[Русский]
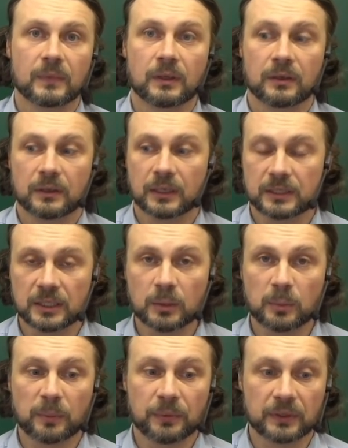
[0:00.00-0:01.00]
хотел
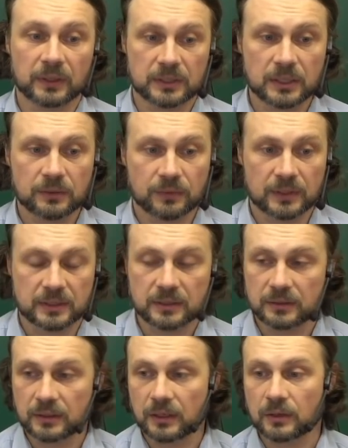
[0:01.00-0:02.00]
бы пригласить вас
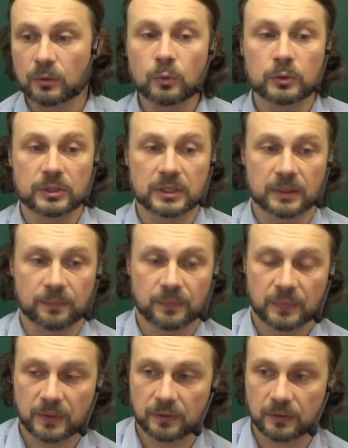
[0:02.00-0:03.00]
на курсы
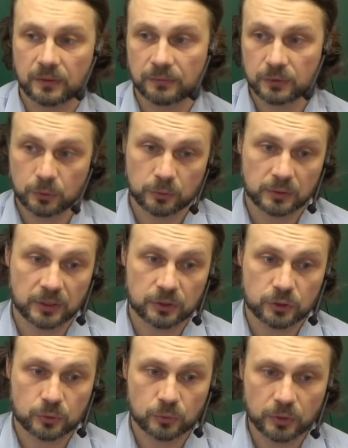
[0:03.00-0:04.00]
а, в этой
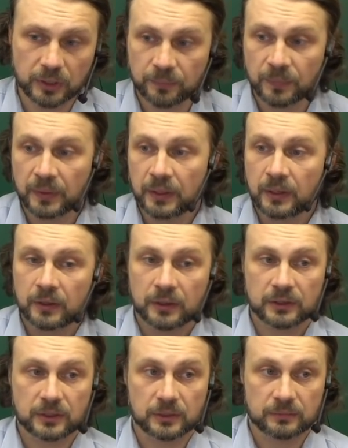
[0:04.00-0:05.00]
онлайн-школе.
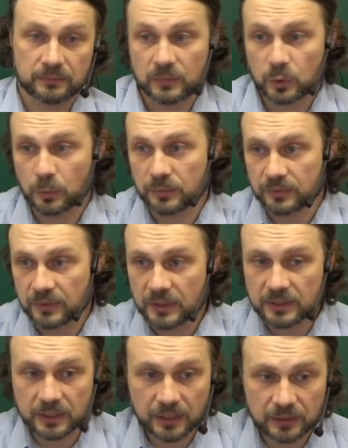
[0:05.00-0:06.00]
Это, собственно,
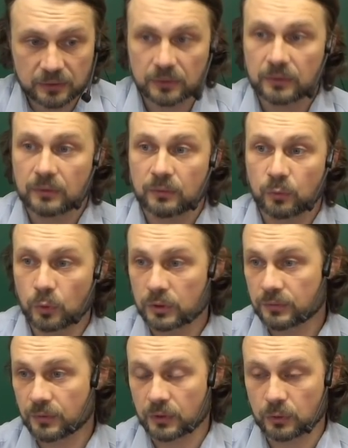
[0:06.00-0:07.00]
сайт
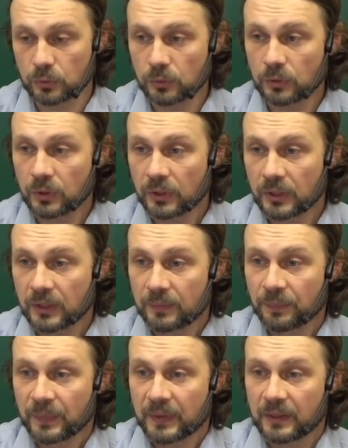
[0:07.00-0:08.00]
Foxford.ru
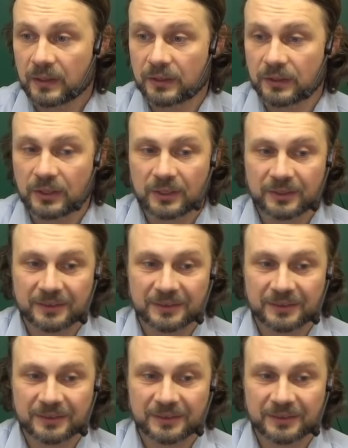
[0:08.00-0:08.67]
а, и